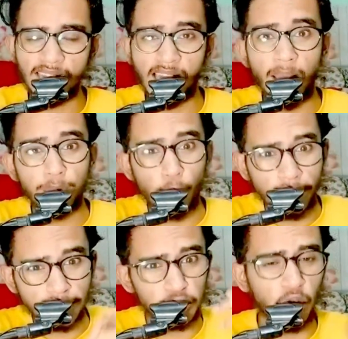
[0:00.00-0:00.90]
हाँ? आप
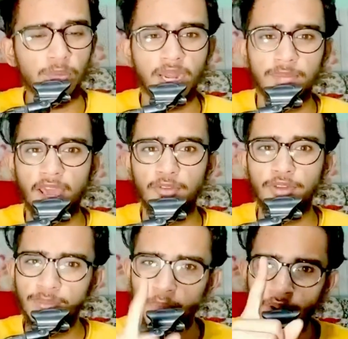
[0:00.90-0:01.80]
क्वेश्चन सॉल्व कर पा रहे
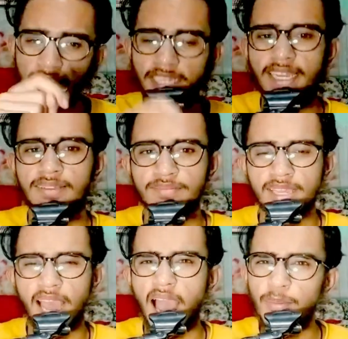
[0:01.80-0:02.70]
हो नहीं इंपॉर्टेंट ये है
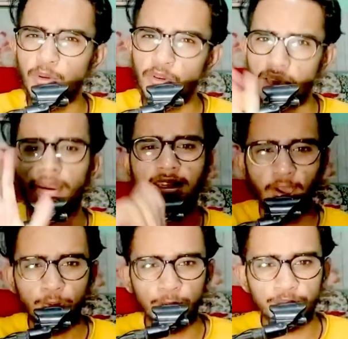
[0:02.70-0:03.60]
आपको सब
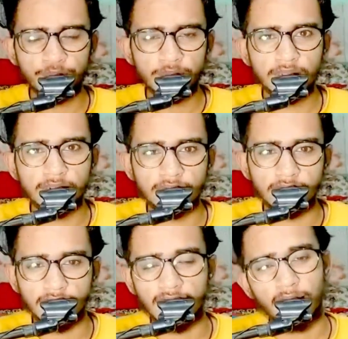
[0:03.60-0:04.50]
आता हो
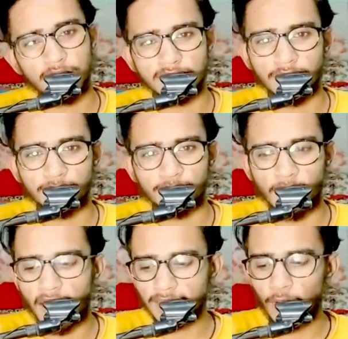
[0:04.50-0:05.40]
ठीक है आपने सब
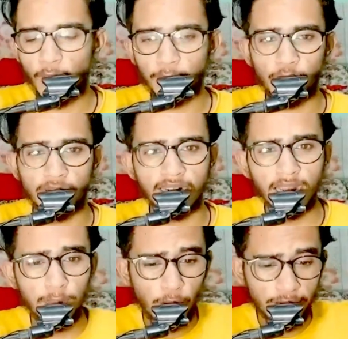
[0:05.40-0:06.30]
आता हो आपको
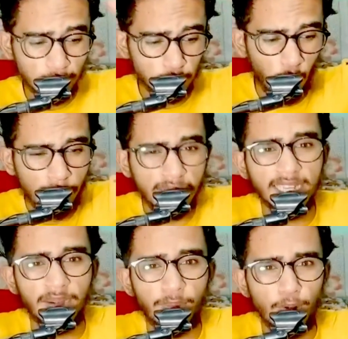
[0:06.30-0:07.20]
लेकिन अगर आप क्वेश्चन सॉल्व
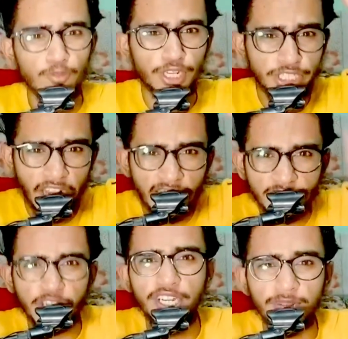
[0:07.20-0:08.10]
नहीं कर पा रहे हो सही से
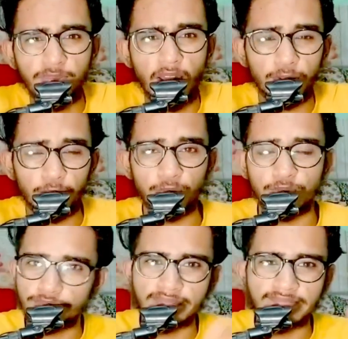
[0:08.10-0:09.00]
आंसर नहीं लिख पा रहे हो
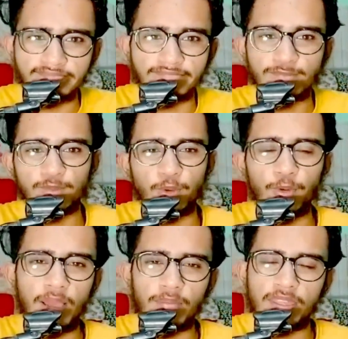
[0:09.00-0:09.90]
तो
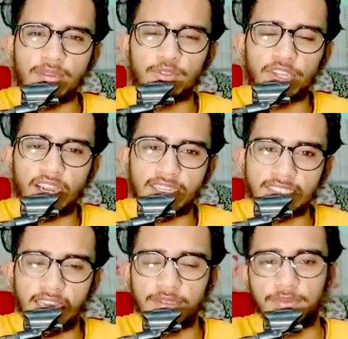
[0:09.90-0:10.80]
कोई आपसे नहीं पूछेगा
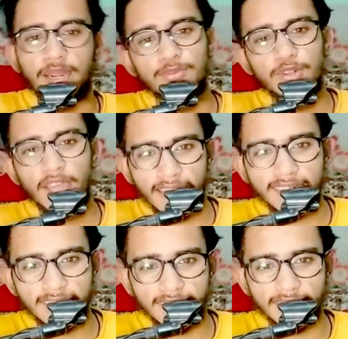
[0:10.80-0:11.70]
कि सिलेबस बेटा पूरा
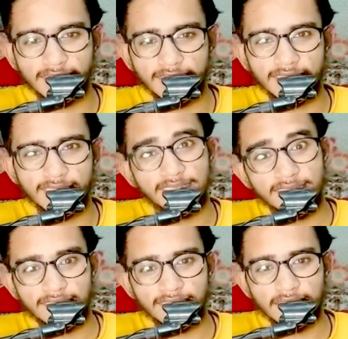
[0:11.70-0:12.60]
है कि नहीं
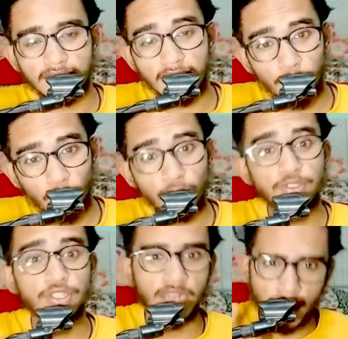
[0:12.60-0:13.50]
इसलिए बोल रहा
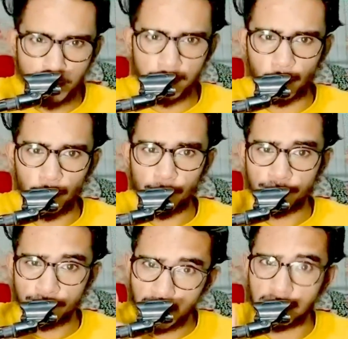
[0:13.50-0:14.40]
हूँ जितना भी पढ़ो
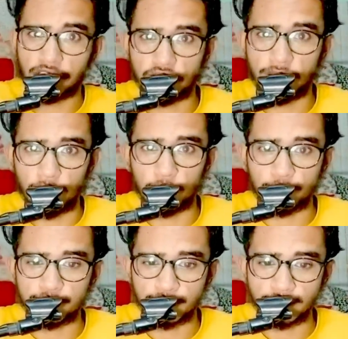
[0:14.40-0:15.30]
अच्छे से
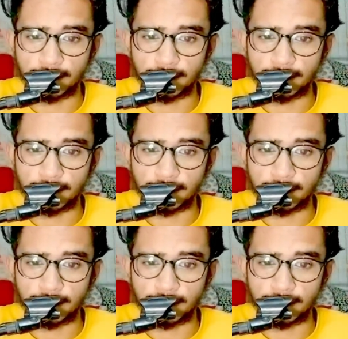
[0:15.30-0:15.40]
पढ़ो